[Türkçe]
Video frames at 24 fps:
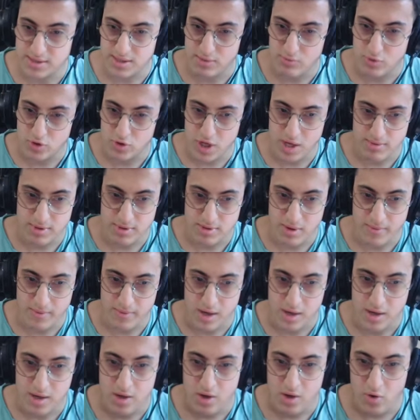Tam okuyamadım
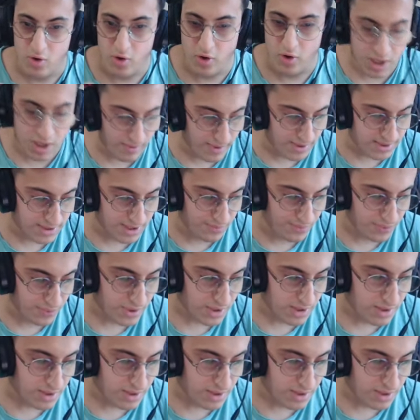ama ona basıp